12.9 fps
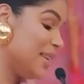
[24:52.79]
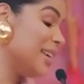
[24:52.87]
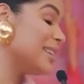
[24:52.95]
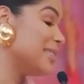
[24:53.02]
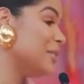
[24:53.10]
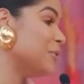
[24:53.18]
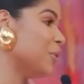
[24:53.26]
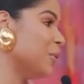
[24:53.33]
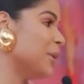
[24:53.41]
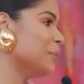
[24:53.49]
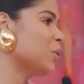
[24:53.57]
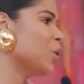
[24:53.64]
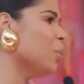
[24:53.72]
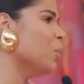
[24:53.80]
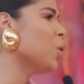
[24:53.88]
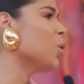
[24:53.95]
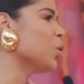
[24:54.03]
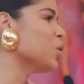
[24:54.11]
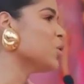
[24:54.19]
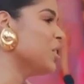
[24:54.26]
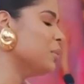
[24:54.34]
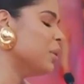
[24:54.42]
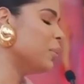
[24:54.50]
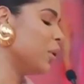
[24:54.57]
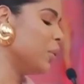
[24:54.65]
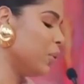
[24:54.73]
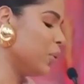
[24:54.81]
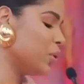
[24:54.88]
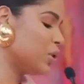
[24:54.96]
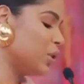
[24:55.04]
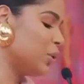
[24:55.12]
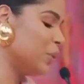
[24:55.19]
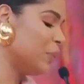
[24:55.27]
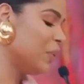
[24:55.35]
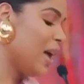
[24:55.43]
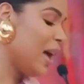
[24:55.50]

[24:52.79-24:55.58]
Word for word: Y así fue como conocí mi propósito,